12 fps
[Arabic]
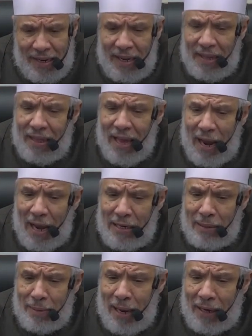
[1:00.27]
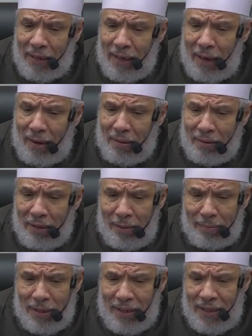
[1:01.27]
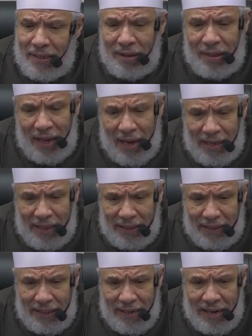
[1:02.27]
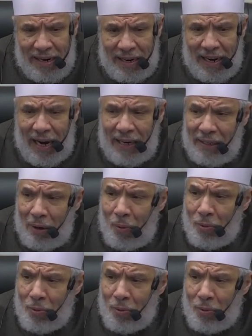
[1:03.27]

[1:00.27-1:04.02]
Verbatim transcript: إذا علم أن غرض المدين ذلك لأنه